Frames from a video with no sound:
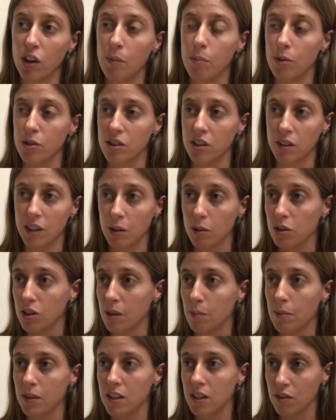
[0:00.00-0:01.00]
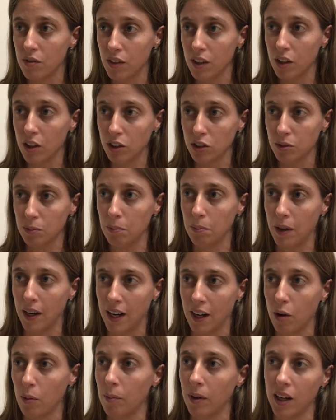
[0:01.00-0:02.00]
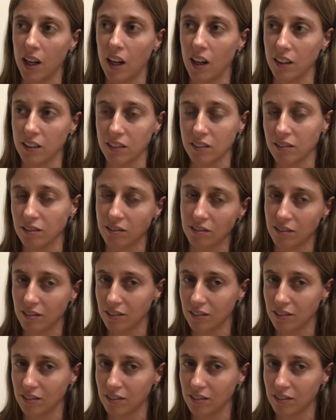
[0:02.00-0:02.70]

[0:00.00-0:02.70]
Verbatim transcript: dispositivos específicos para acompañarlas.